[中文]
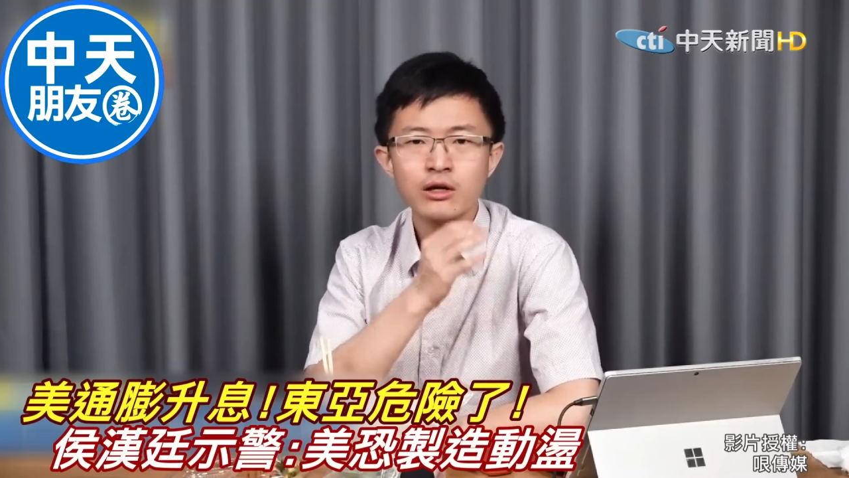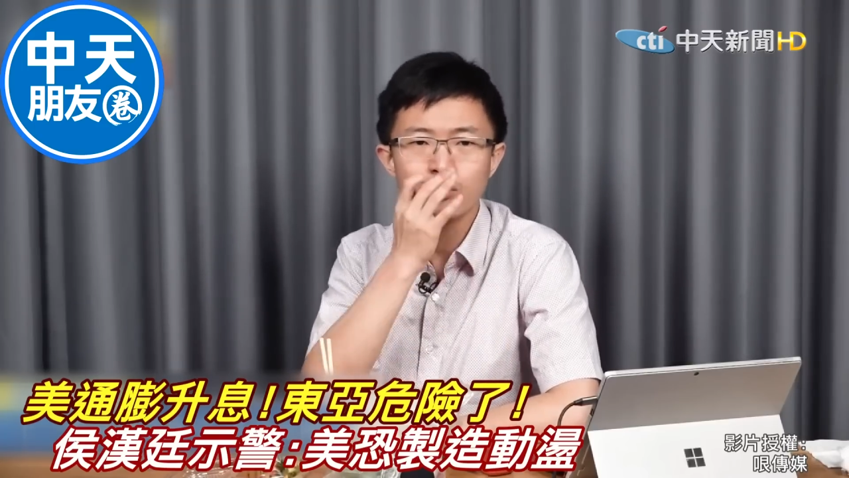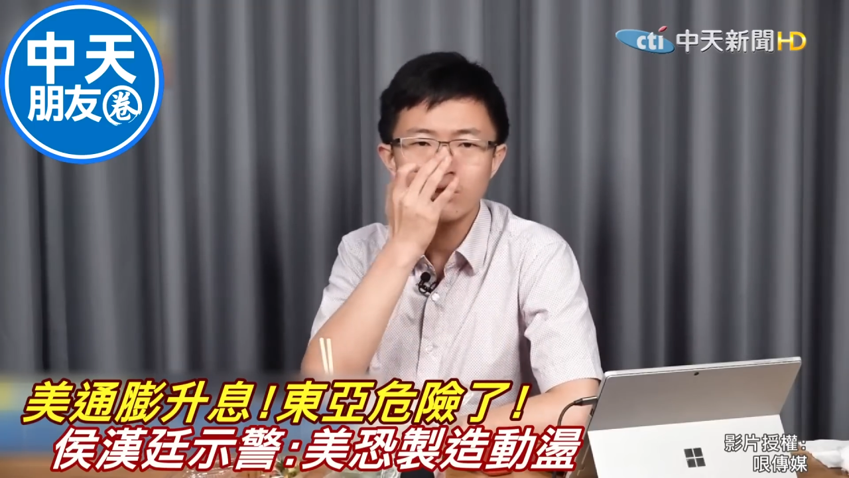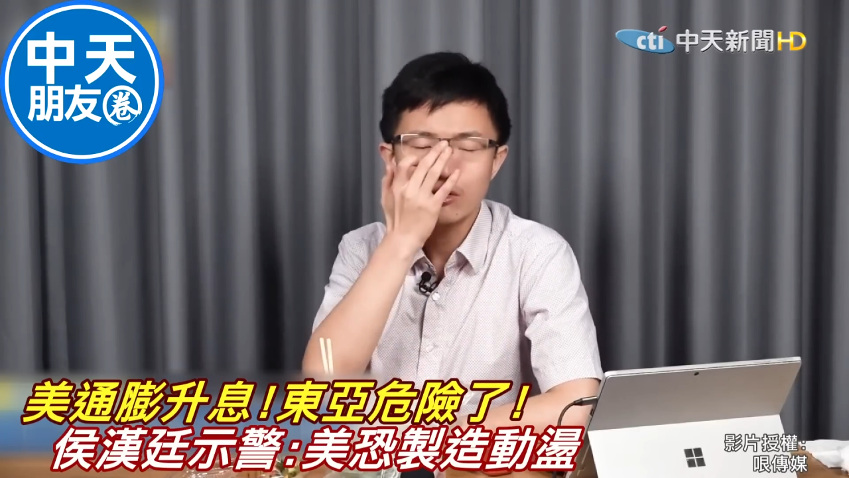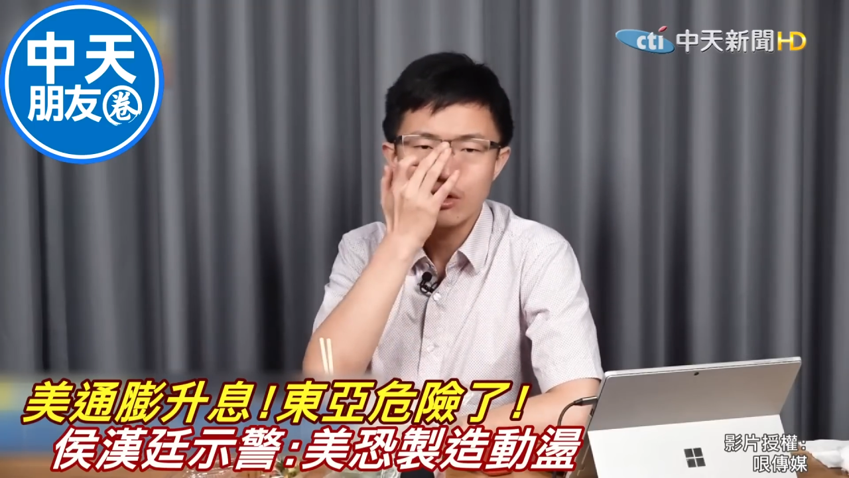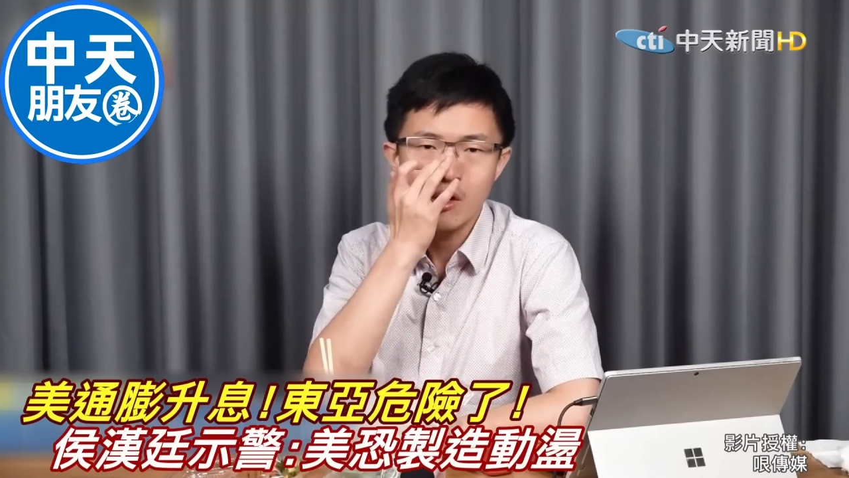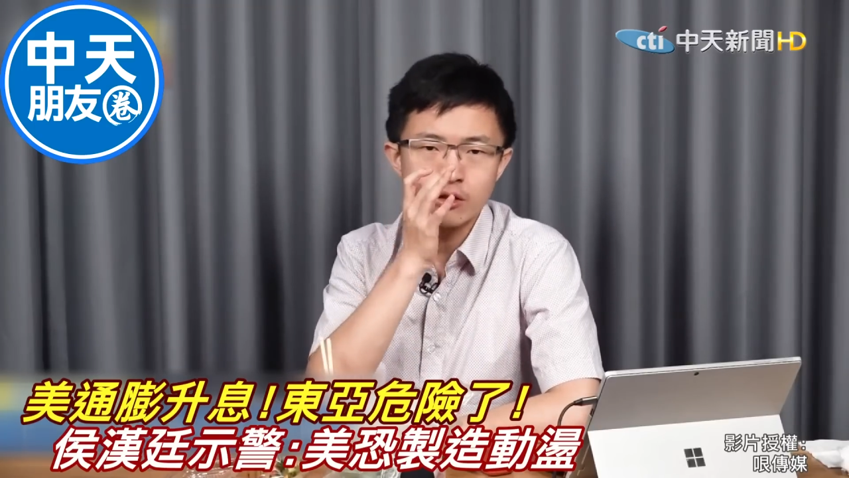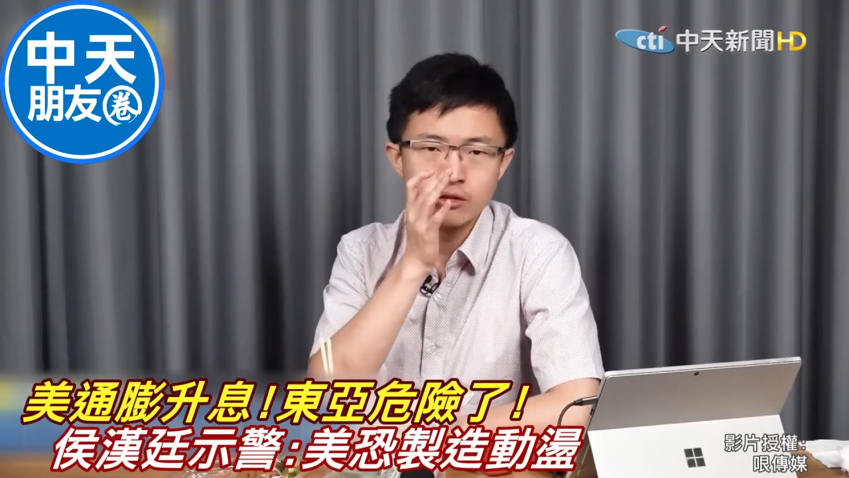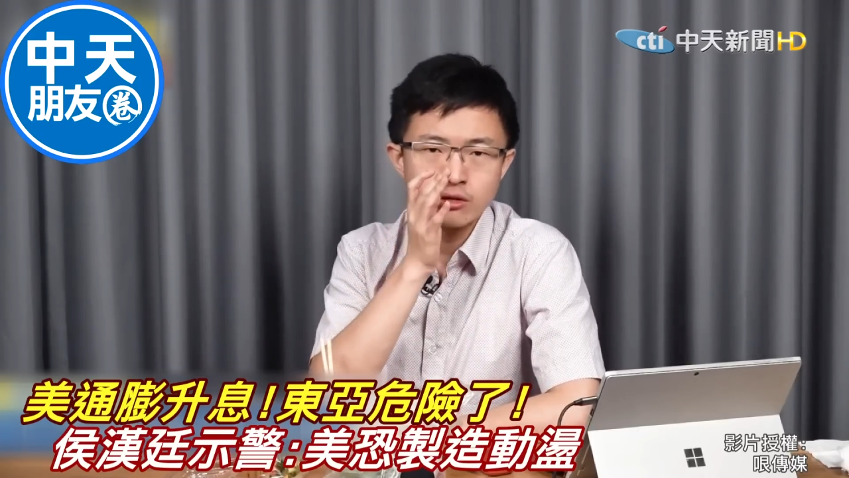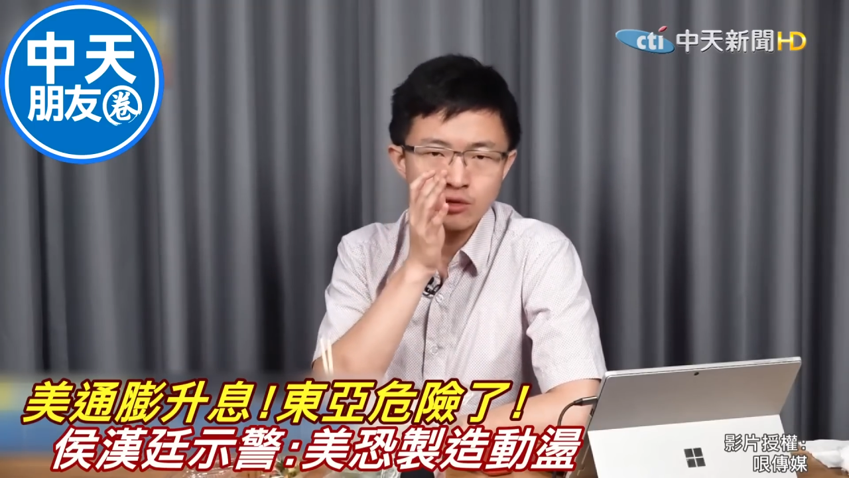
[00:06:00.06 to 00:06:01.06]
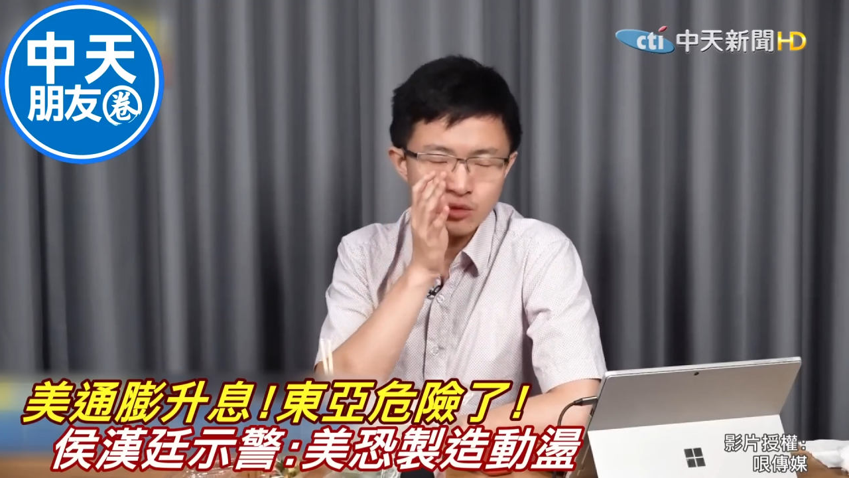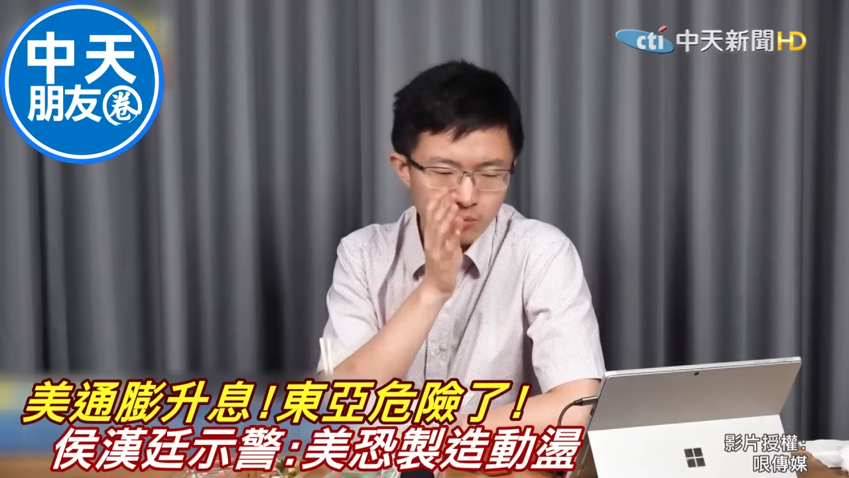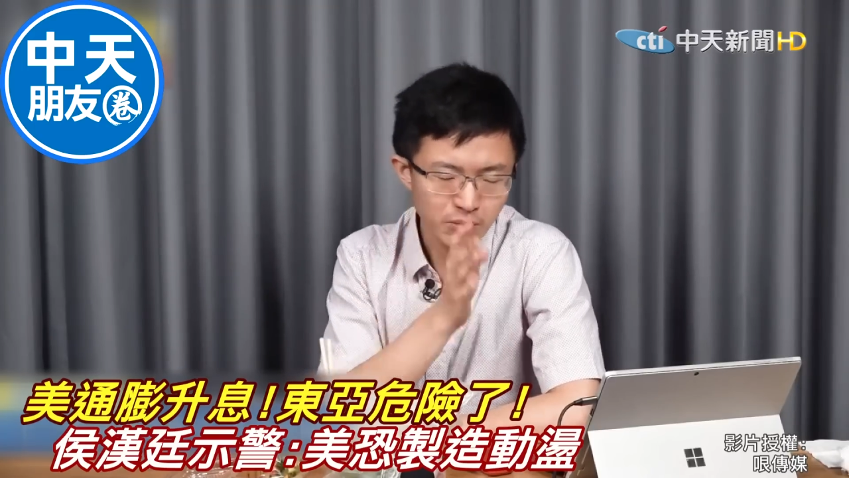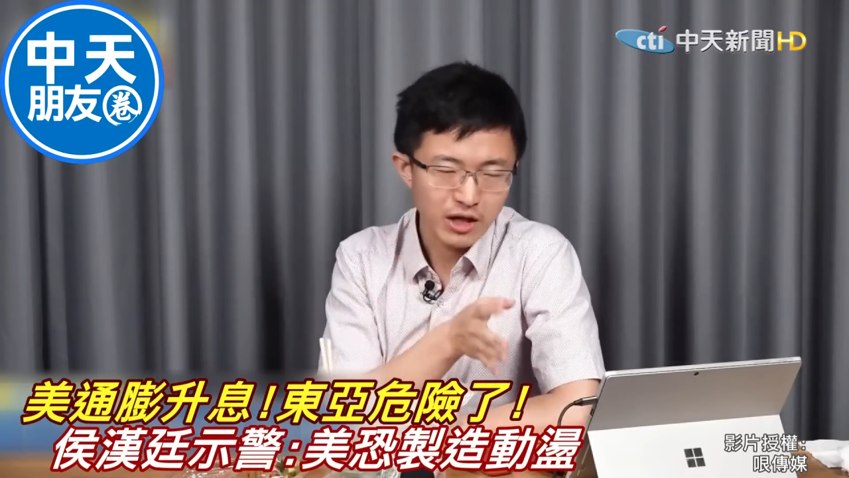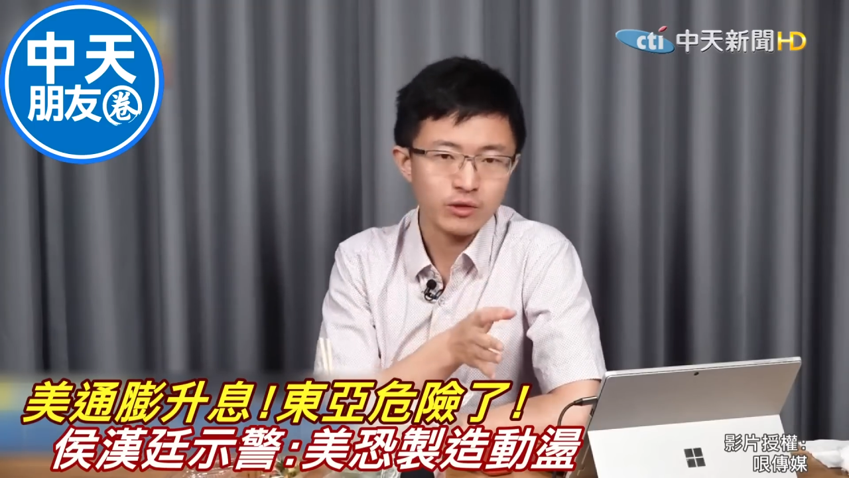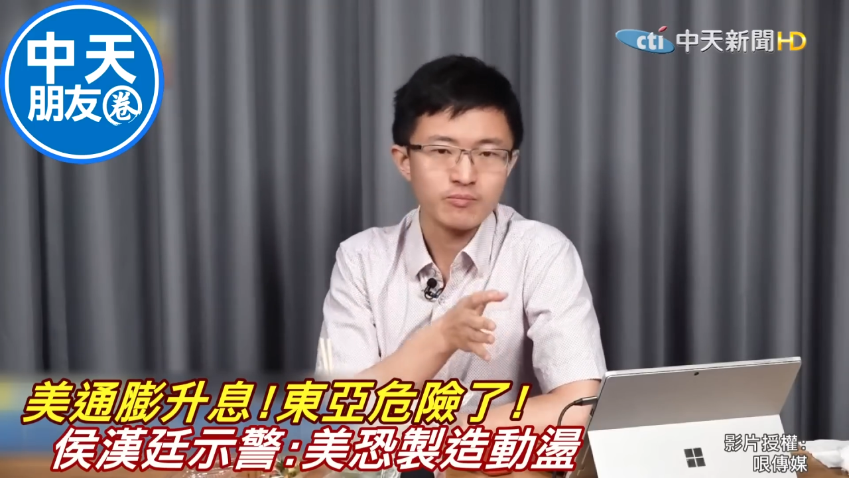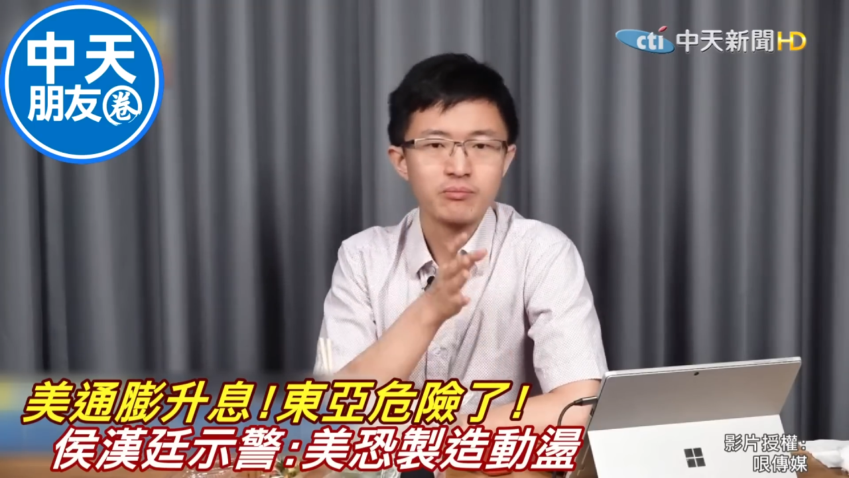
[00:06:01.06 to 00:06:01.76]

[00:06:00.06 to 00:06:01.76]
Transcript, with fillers: 所以，美